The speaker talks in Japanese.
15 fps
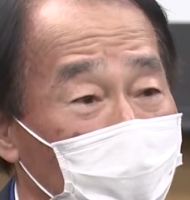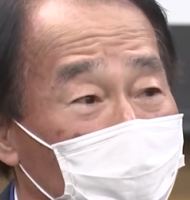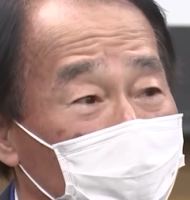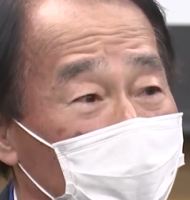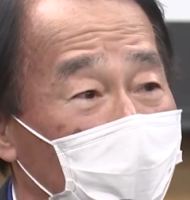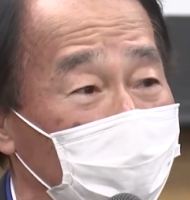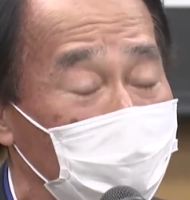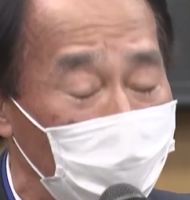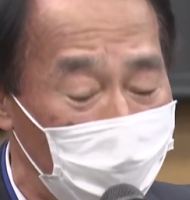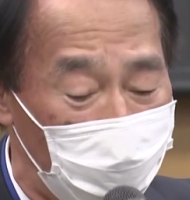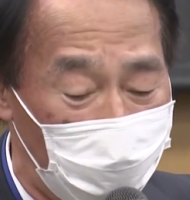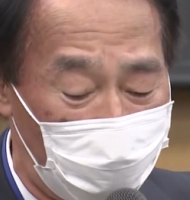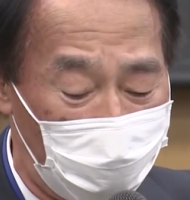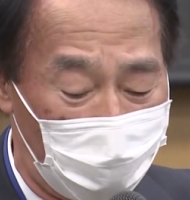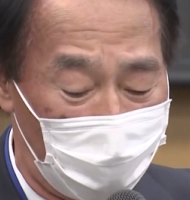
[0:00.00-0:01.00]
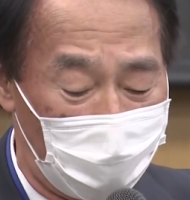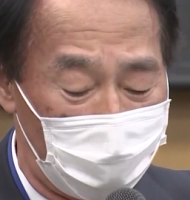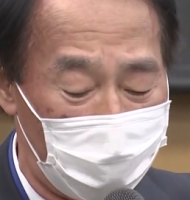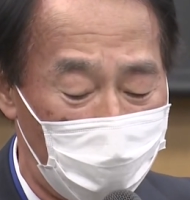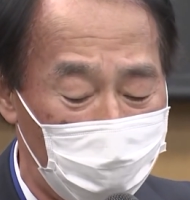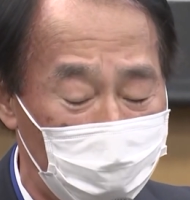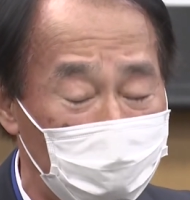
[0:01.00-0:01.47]
当社と
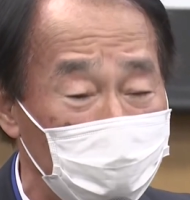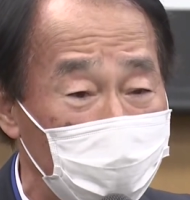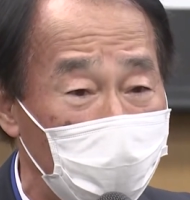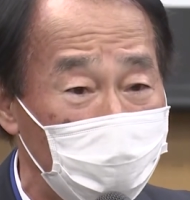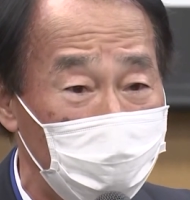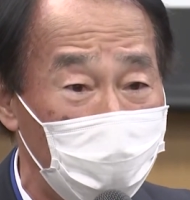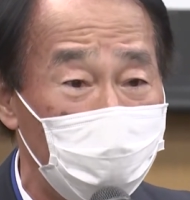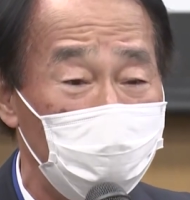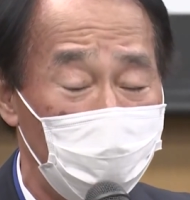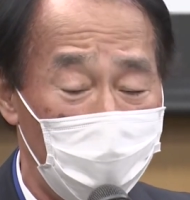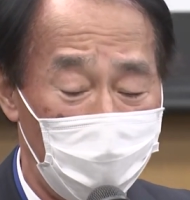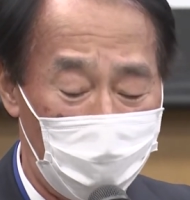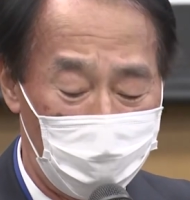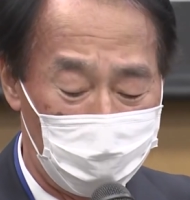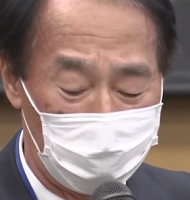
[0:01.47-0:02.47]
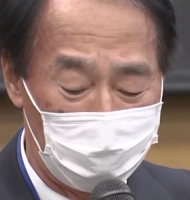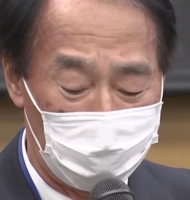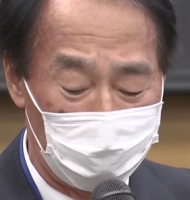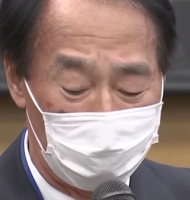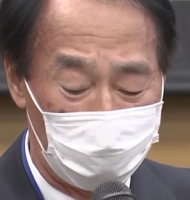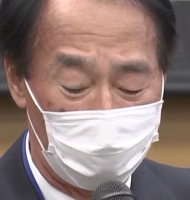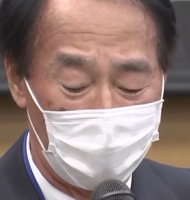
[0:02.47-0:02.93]
ゼネコンさんの気持
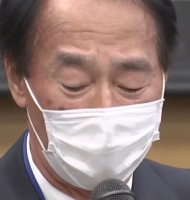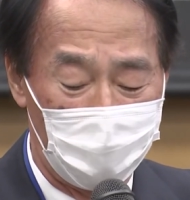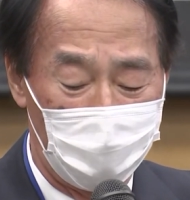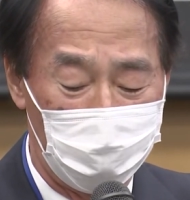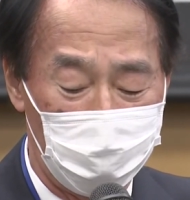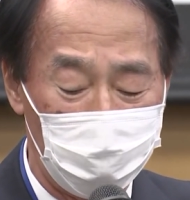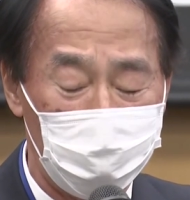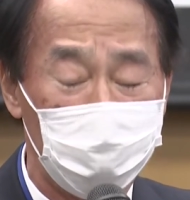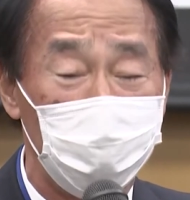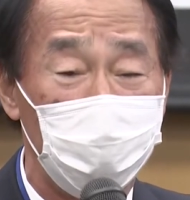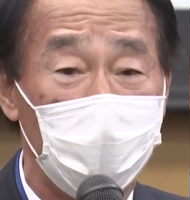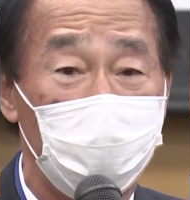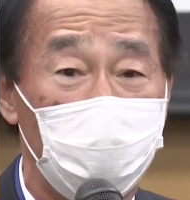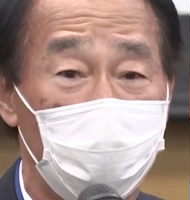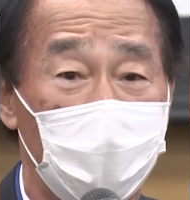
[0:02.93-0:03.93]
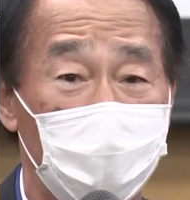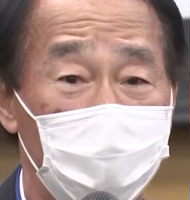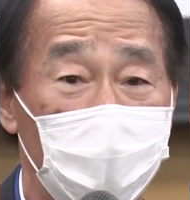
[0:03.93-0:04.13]
ちを一つに